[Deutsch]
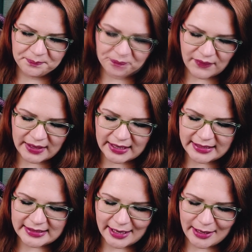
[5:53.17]
Ich werde
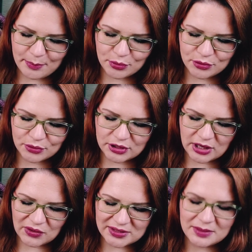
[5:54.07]
einen Teil der
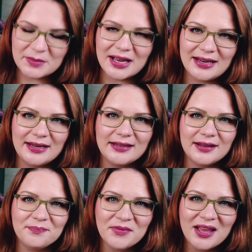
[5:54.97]
Produkte aus dem
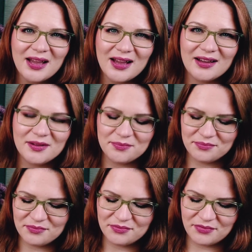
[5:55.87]
Kalender
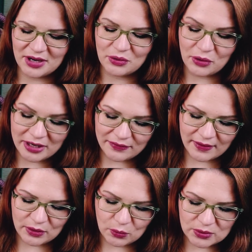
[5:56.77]
ähm, an euch
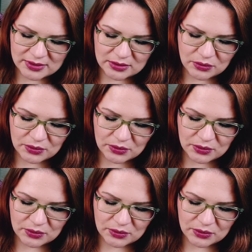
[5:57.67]
verlosen.